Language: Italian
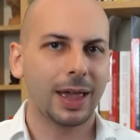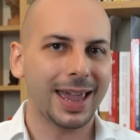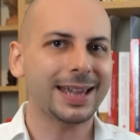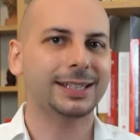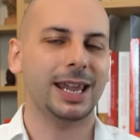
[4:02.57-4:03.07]

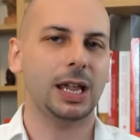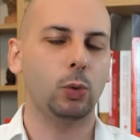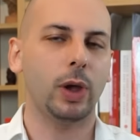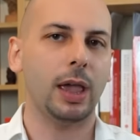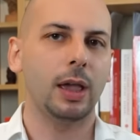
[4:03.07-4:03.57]

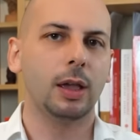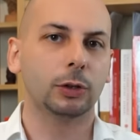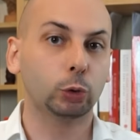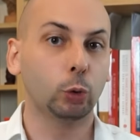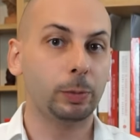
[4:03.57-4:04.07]
esegue
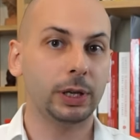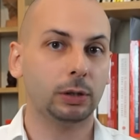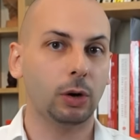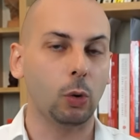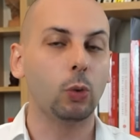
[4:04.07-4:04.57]
subito